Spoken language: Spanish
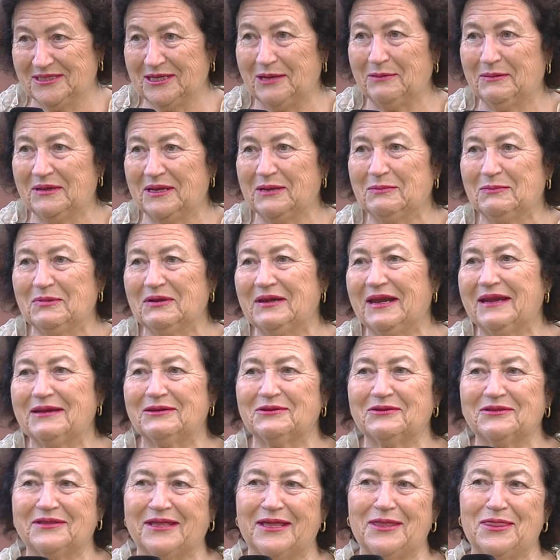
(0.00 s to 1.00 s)
ya veremos las
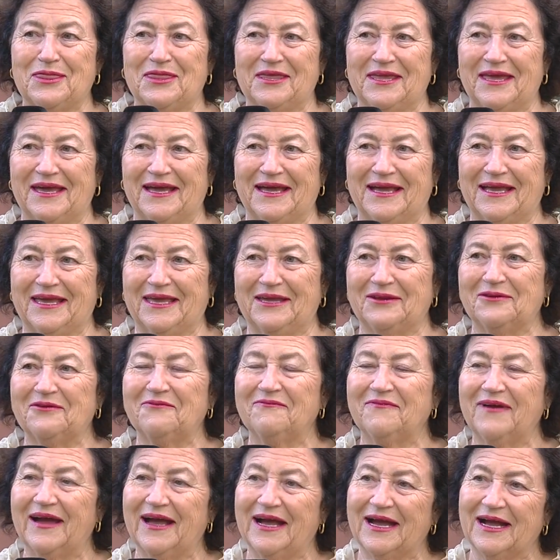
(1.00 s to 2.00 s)
noticias que
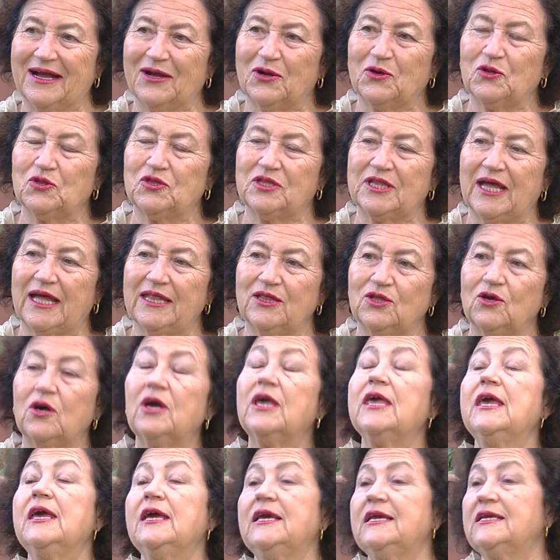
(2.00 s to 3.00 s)
nos van contando
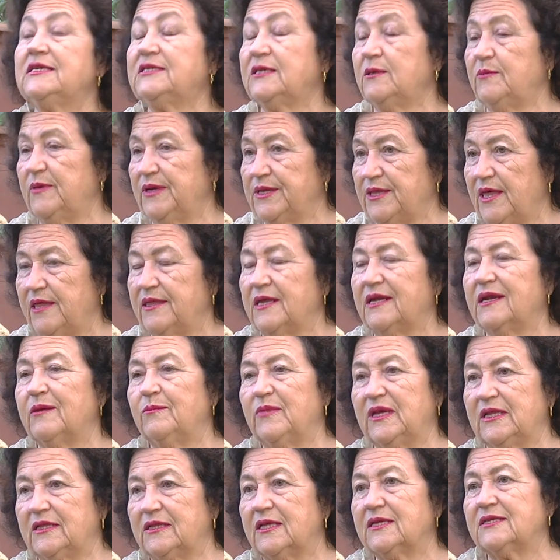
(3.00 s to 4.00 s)
y si
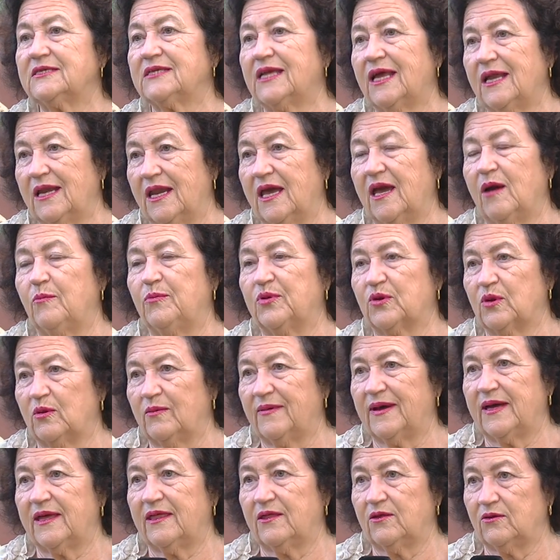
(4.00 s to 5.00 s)
verdaderamente sale
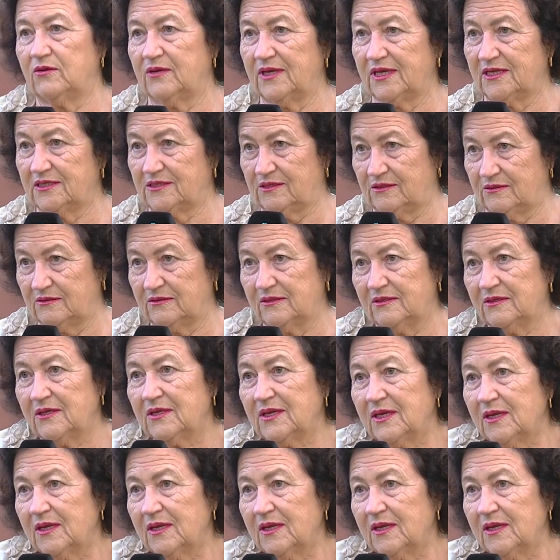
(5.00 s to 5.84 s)
aprobado eso,